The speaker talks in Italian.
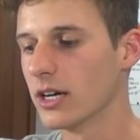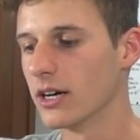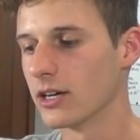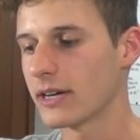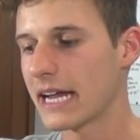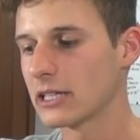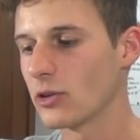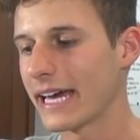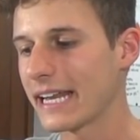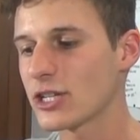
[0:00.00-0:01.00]
Ronaldo
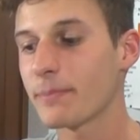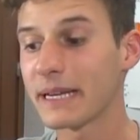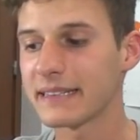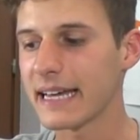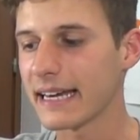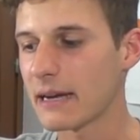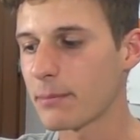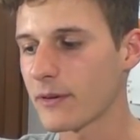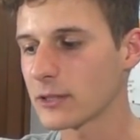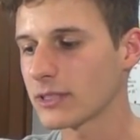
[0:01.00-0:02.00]
che era già per terra ha
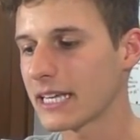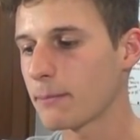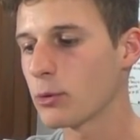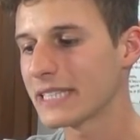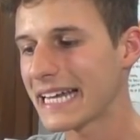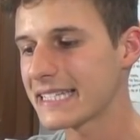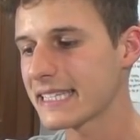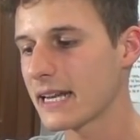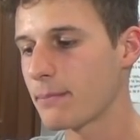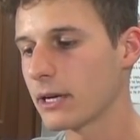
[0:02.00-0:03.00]
provato a dar potenza
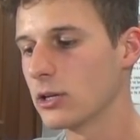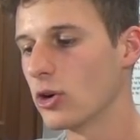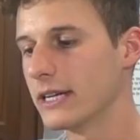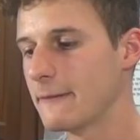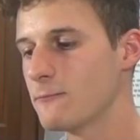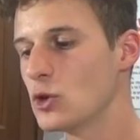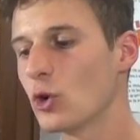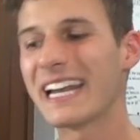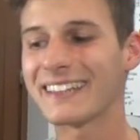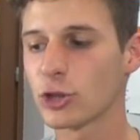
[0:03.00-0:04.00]
al pallone, non
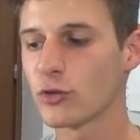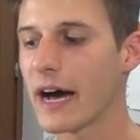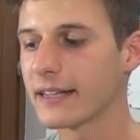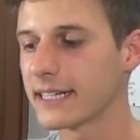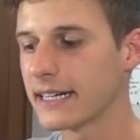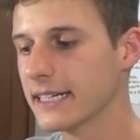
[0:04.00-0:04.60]
l'ha trovata.